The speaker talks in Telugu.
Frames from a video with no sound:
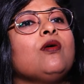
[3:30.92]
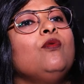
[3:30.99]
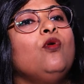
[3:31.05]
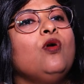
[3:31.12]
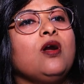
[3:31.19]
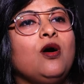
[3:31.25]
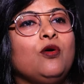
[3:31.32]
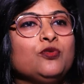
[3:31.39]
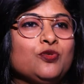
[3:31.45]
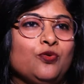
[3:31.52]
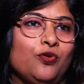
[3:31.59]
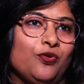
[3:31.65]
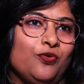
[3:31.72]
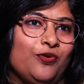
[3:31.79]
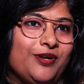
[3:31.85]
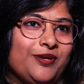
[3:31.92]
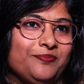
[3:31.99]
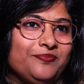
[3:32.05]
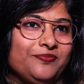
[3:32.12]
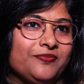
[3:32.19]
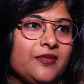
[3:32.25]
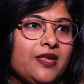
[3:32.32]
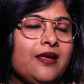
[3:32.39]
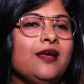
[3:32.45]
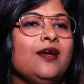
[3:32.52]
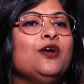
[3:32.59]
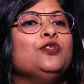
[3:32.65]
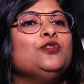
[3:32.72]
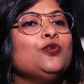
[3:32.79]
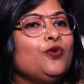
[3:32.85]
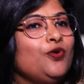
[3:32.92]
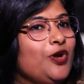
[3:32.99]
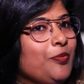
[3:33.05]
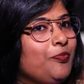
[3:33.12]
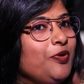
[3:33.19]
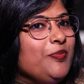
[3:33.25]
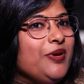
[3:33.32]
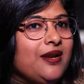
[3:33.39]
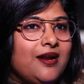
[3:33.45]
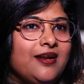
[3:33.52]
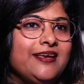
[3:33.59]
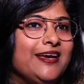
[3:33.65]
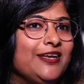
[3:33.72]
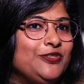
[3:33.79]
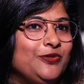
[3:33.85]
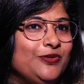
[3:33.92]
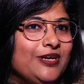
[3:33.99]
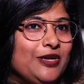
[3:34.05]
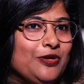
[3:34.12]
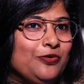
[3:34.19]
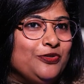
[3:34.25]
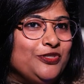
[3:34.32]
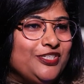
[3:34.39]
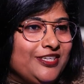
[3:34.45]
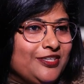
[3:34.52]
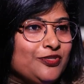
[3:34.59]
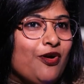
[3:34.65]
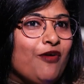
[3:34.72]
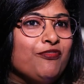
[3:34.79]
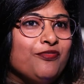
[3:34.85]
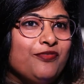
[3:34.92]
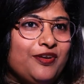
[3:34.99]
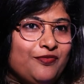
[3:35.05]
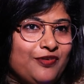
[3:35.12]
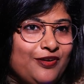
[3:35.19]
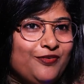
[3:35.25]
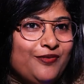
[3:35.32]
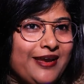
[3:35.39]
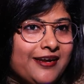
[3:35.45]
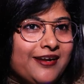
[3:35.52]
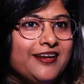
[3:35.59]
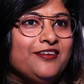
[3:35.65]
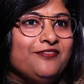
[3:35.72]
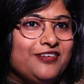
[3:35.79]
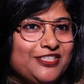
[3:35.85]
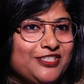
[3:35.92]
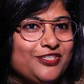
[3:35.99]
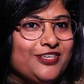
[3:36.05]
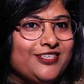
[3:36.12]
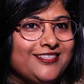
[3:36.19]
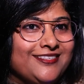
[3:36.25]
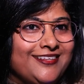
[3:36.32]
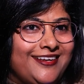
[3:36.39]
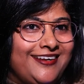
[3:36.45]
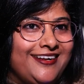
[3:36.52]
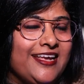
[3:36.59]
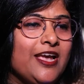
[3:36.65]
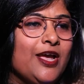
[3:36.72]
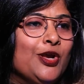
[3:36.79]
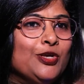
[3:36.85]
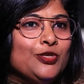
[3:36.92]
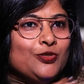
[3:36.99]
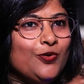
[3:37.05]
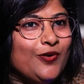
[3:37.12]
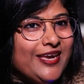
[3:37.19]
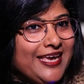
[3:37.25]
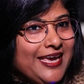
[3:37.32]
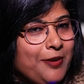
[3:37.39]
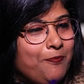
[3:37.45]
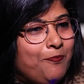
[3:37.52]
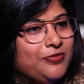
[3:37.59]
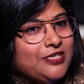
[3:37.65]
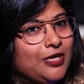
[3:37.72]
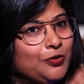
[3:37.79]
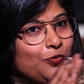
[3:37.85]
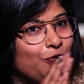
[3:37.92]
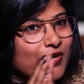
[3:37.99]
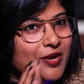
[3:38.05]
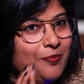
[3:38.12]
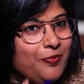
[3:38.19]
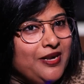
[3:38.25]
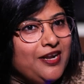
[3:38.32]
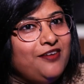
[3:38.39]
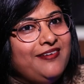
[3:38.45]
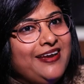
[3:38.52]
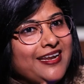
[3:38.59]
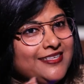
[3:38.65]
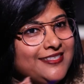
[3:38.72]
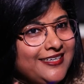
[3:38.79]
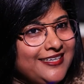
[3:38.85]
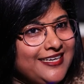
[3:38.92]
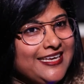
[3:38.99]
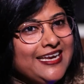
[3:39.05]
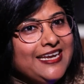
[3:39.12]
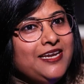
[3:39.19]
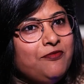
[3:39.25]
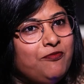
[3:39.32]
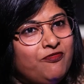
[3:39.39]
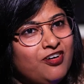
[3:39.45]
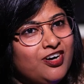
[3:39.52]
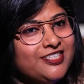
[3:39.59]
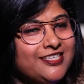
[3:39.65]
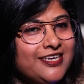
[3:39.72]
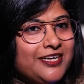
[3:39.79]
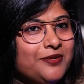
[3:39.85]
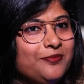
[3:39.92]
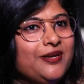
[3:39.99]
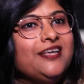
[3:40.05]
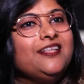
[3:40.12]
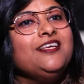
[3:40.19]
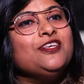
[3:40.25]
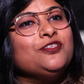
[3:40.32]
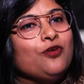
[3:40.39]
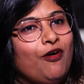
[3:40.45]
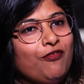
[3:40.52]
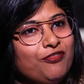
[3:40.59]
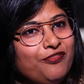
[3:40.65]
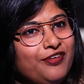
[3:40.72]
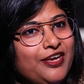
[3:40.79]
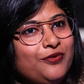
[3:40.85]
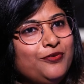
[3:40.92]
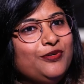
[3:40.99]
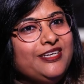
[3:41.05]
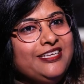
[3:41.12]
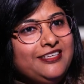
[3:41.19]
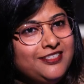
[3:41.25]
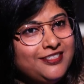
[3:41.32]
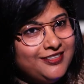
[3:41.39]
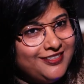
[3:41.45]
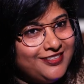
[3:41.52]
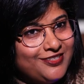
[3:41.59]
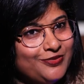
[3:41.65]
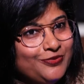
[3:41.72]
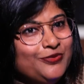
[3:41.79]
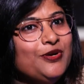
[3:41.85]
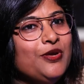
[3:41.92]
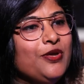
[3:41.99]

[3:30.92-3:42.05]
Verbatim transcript: ఒక ఓన్ హౌస్ కొనుక్కోవటం సో ఇప్పుడు మీరు అడిగారు చూడండి నన్ను క్వశ్చన్ సాఫ్ట్వేర్ వాళ్ళు ఎక్కడ ఇన్వెస్ట్ చేస్తున్నారని సో ఈ చదువుకునే పిల్లలు వేరే సిటీకి వెళ్ళి వర్క్ చేయటం అనేది సాఫ్ట్వేరు టీచర్స్